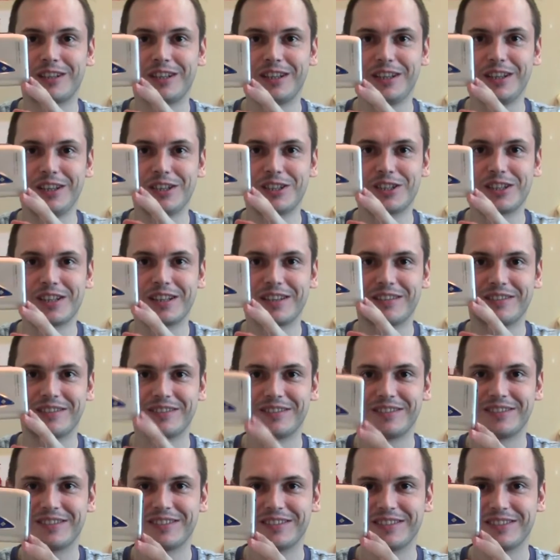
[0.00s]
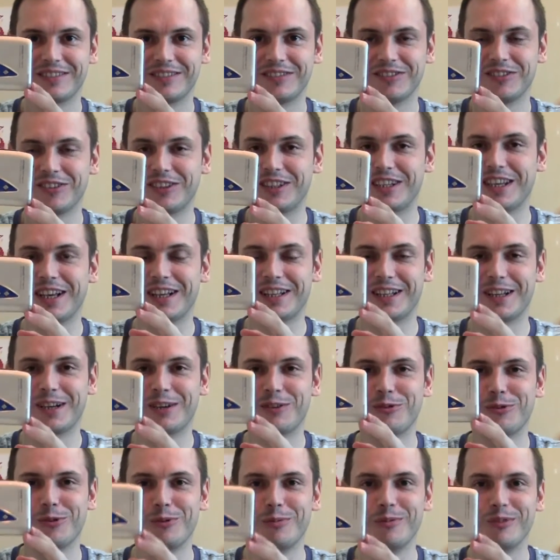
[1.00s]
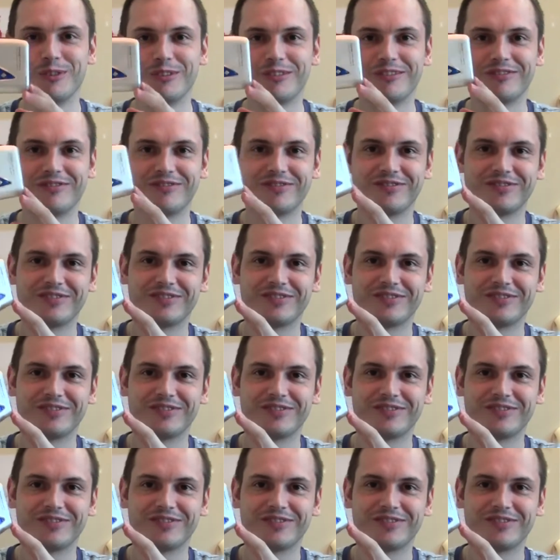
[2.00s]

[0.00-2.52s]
300. Вот я так думаю.